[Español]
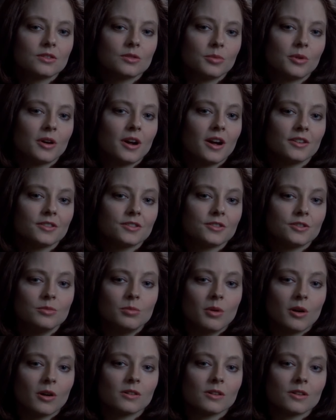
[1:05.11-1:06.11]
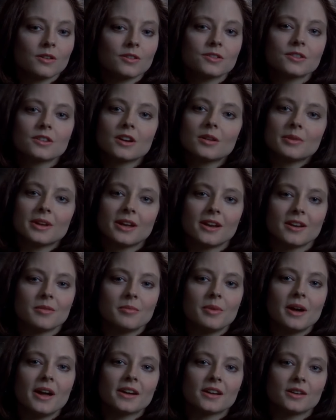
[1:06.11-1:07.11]
Sorprendió a dos ladrones saliendo de la
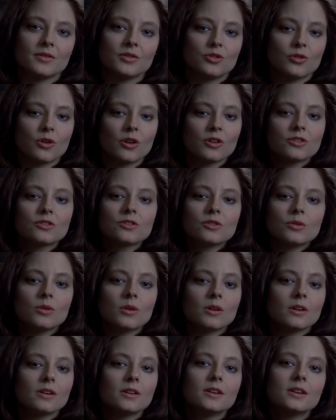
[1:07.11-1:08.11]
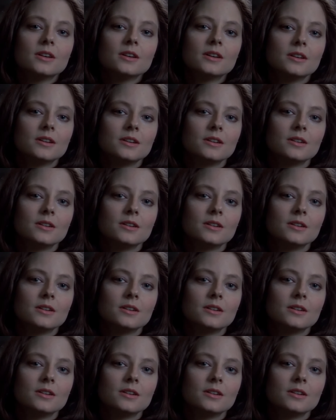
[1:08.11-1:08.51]
puerta trasera de la farmacia.